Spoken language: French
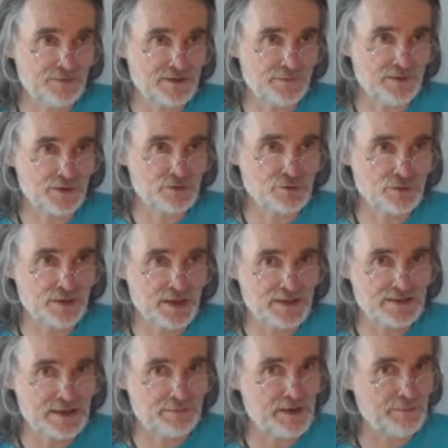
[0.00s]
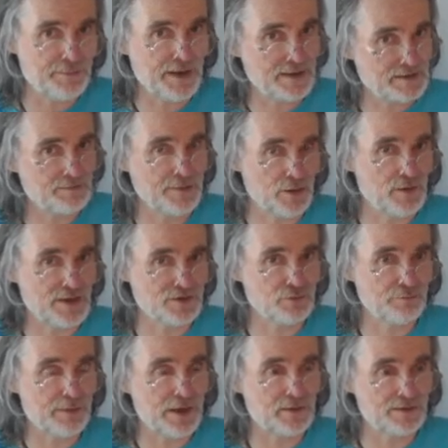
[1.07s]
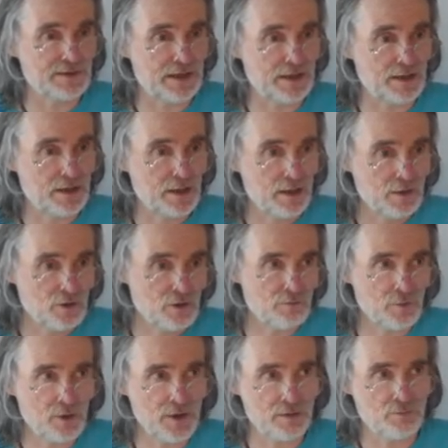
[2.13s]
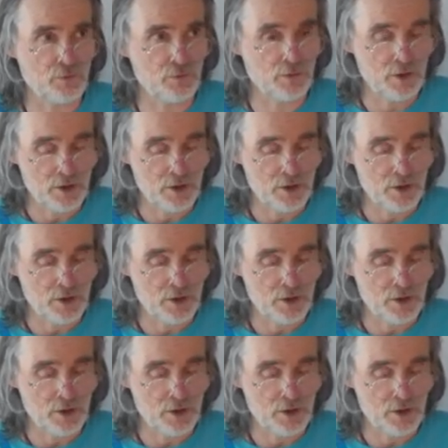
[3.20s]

ça veut dire que je réexamine par exemple mes relations parentales. Comment elles m'ont...